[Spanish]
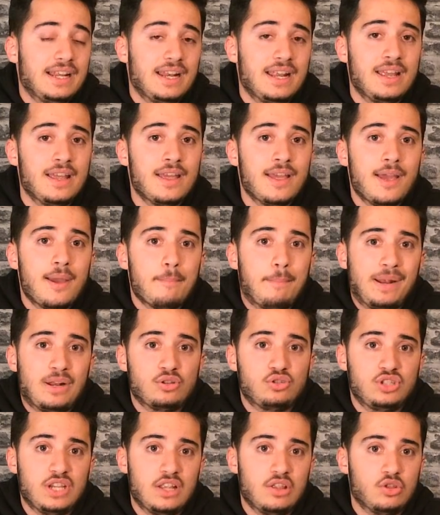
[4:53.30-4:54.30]
tiene,
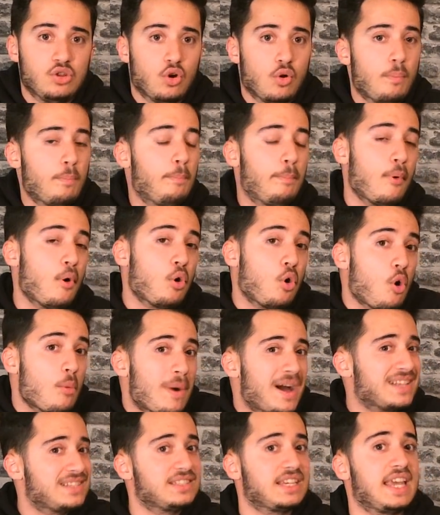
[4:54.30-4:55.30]
pero siendo poco
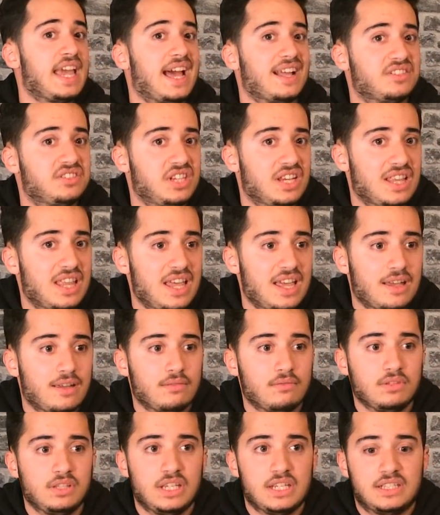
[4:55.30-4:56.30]
más que HD
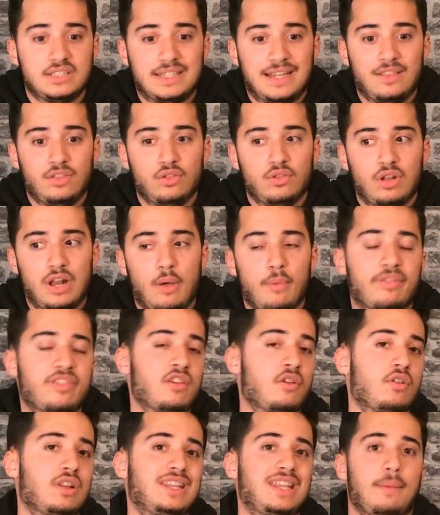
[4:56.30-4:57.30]
y estando la
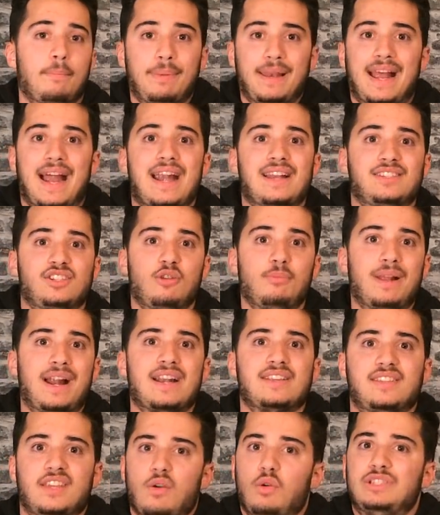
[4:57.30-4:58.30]
opción de plegarse o no
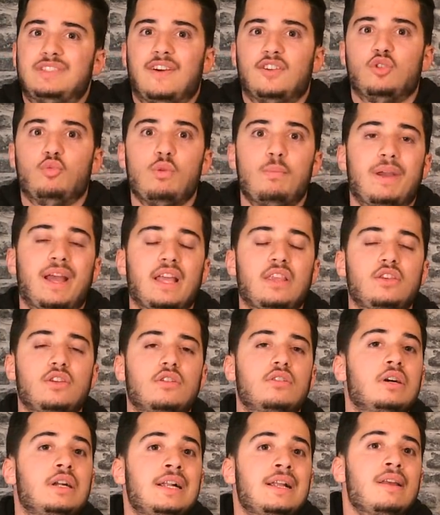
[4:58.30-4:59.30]
plegarse en un tamaño muy
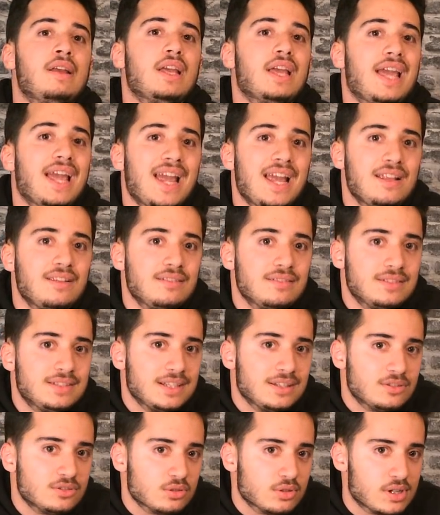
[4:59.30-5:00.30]
pequeño,
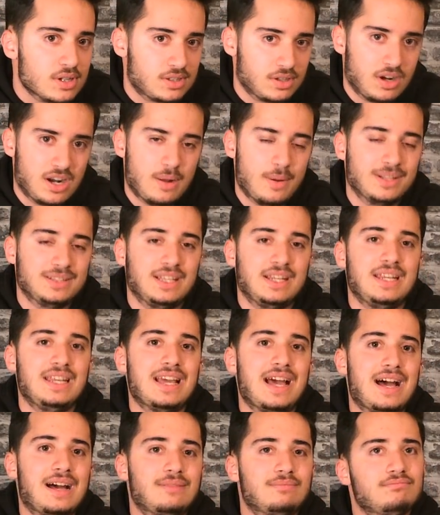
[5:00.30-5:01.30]
entiendo que será una
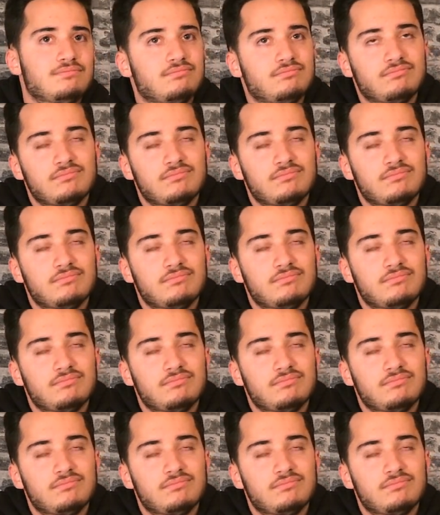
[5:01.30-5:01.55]
batería